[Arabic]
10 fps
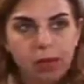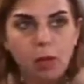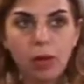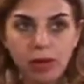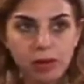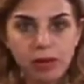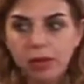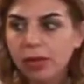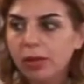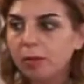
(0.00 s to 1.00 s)
لورا
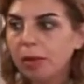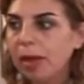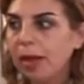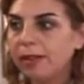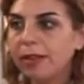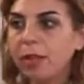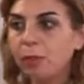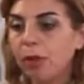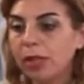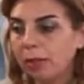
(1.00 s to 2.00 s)
بقى حسيت
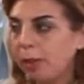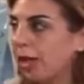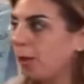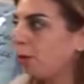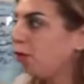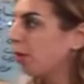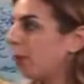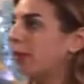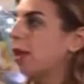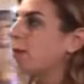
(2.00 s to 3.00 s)
البرودكت لما حدا بيشتري
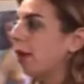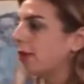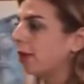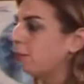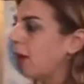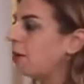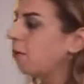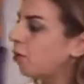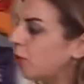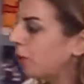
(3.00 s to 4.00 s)
مثلا مخدي ما عم
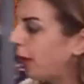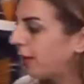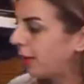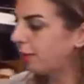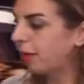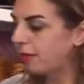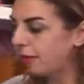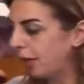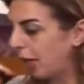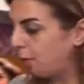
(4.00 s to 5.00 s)
بيشتري مخدي ناس
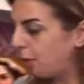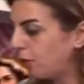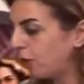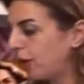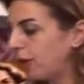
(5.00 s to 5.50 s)
سائل عم بيشتري